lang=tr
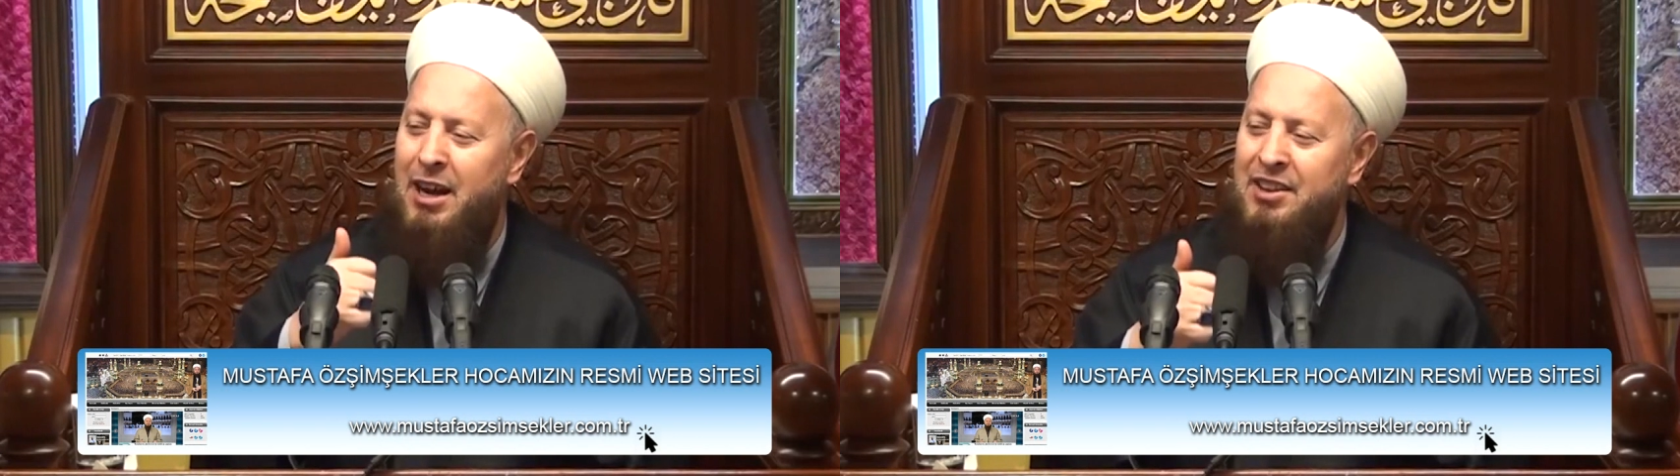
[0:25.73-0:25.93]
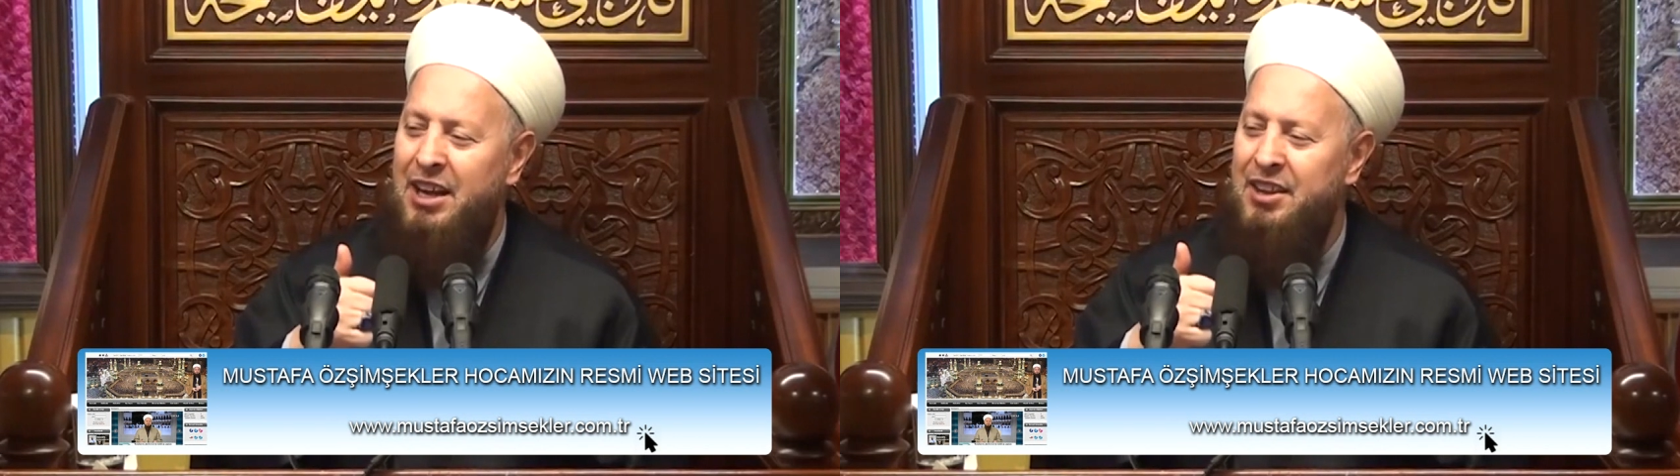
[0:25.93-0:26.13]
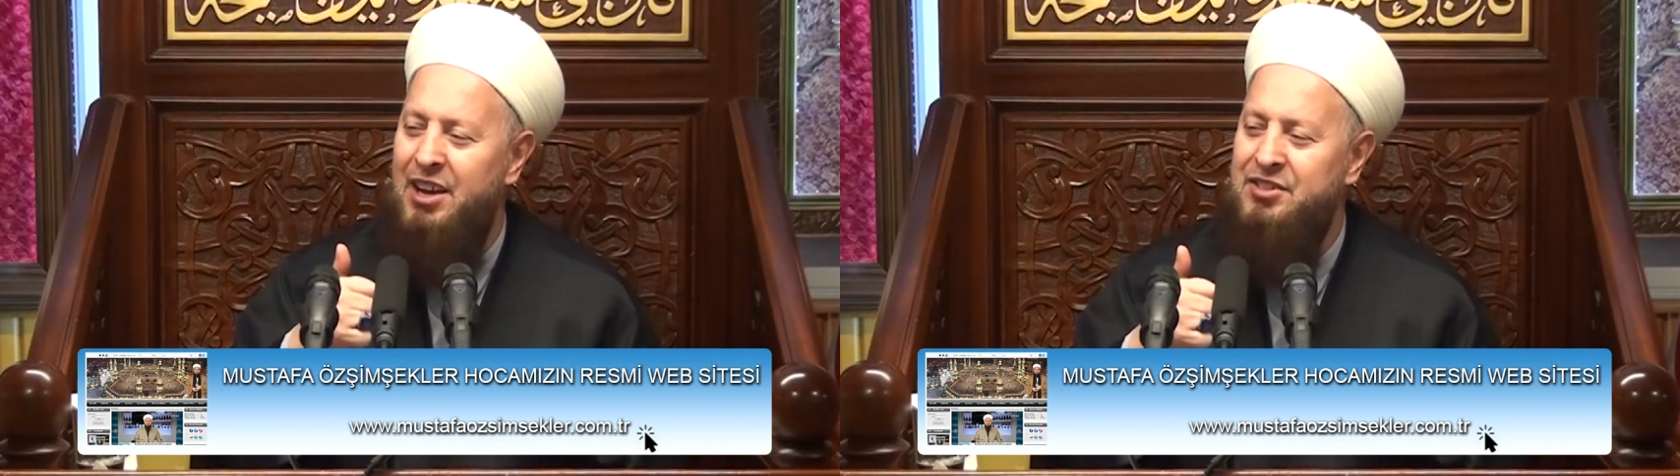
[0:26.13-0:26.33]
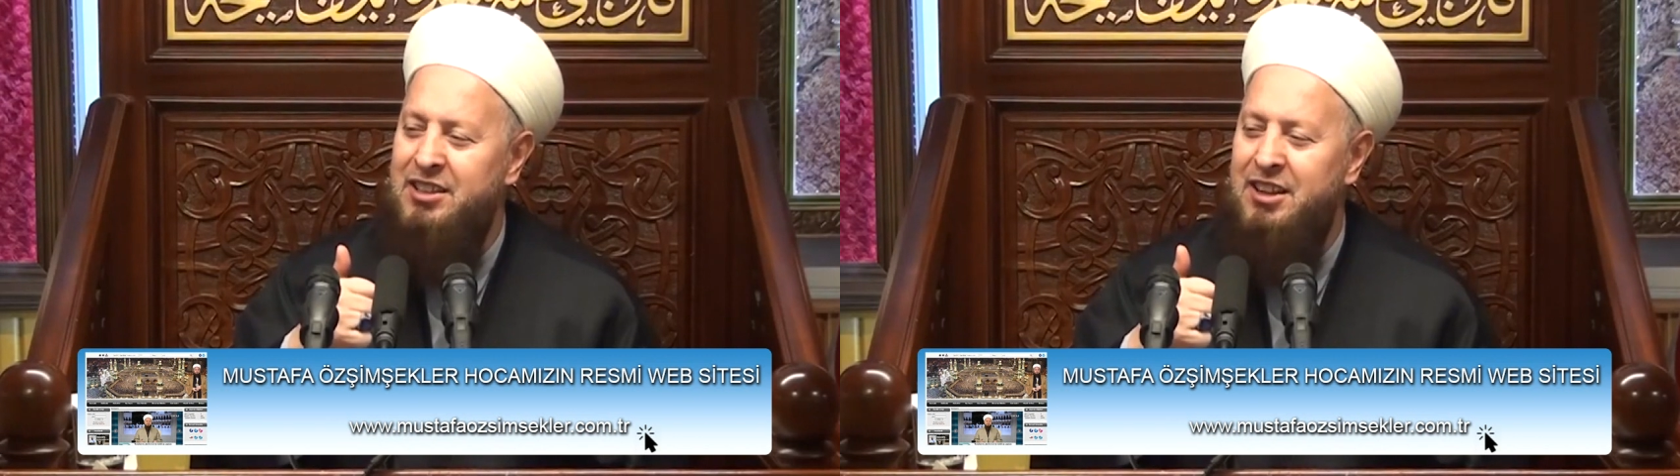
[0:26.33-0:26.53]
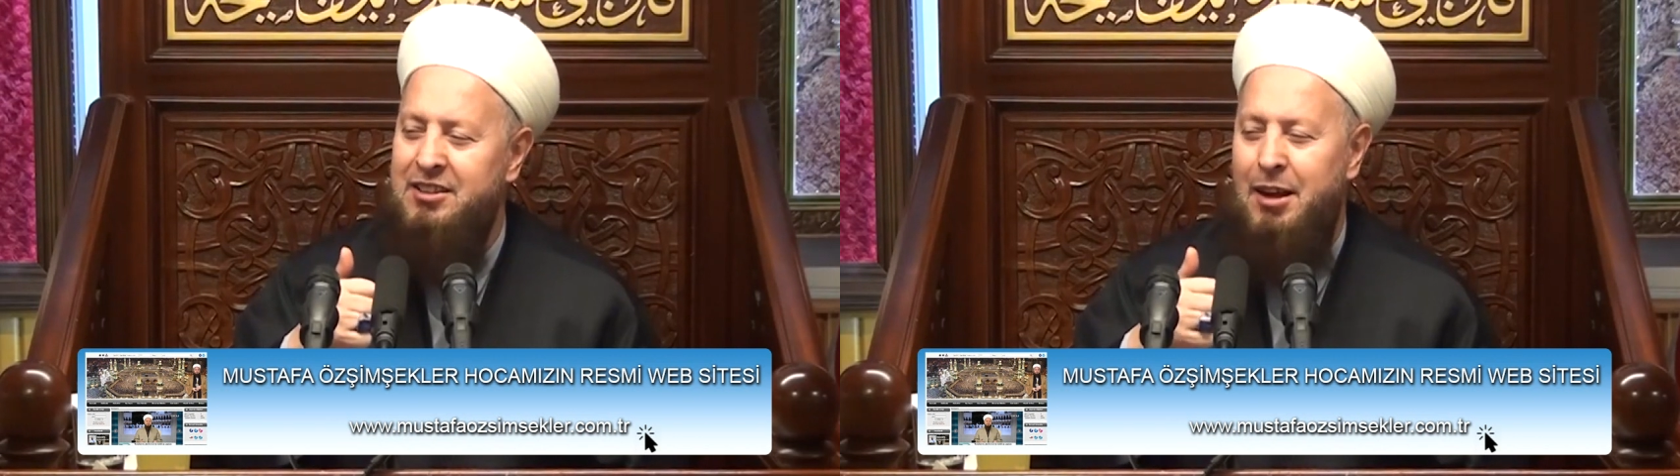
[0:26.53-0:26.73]
Bağdadi
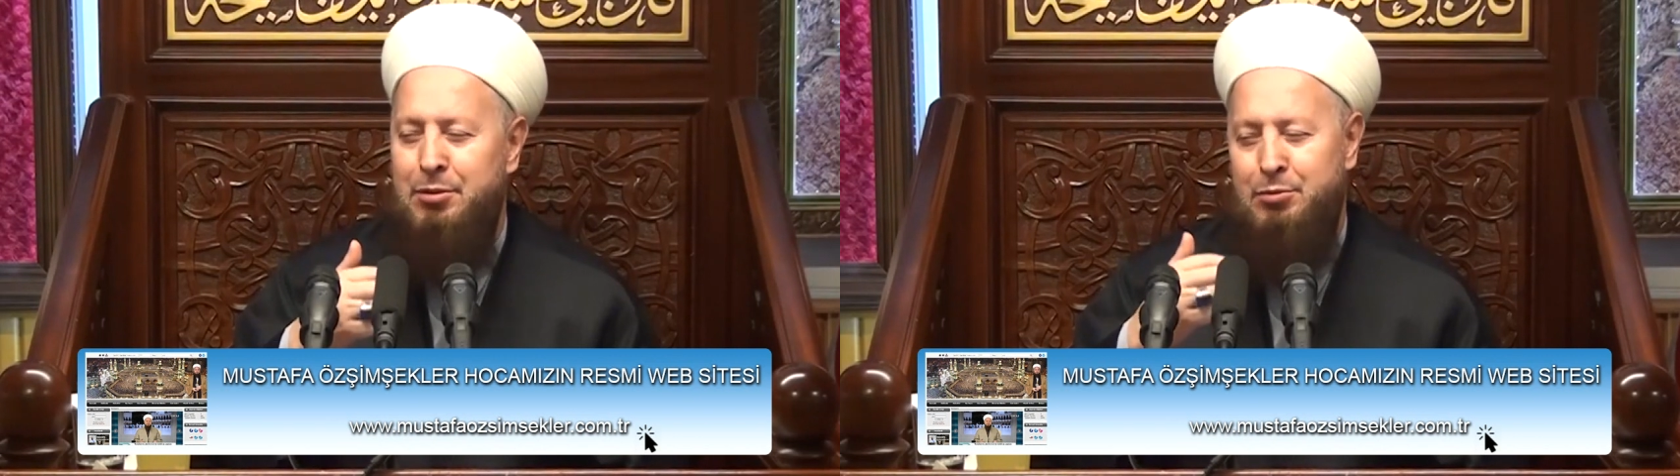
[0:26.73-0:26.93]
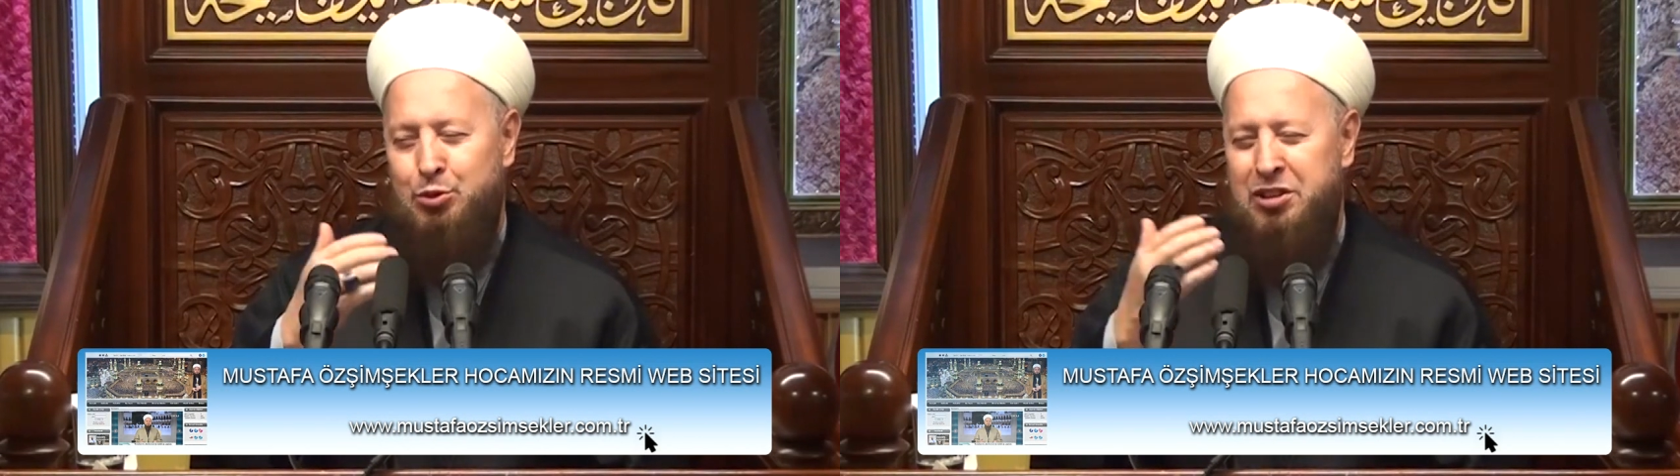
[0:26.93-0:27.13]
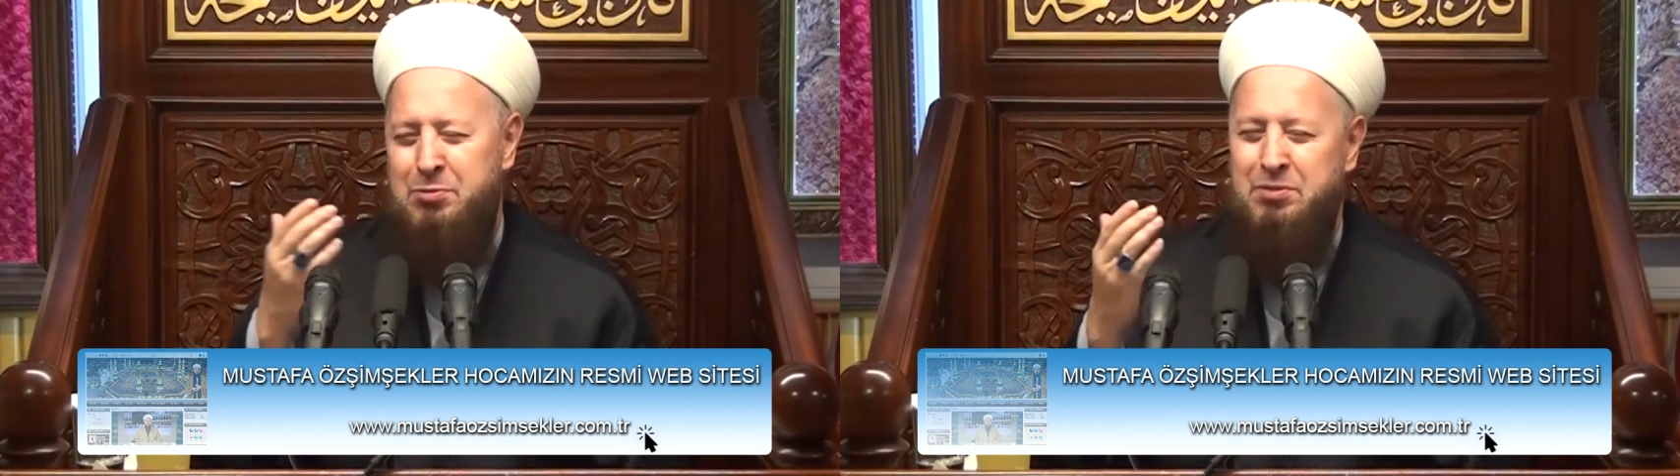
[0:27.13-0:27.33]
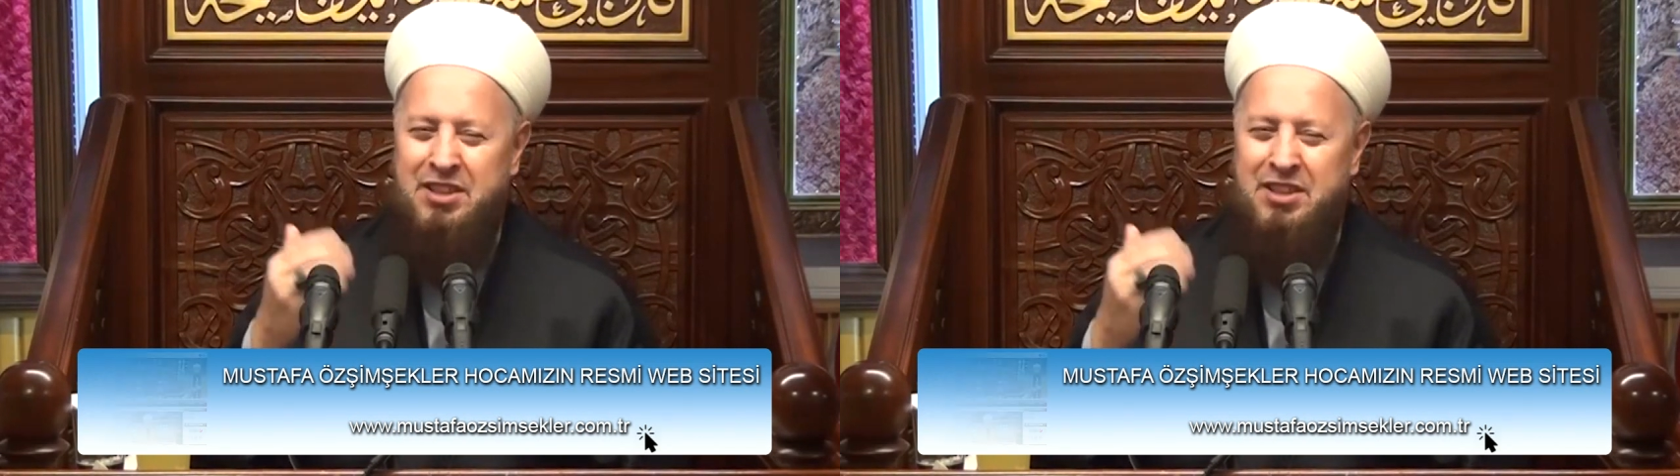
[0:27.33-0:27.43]
Hazretleri tabii müthiş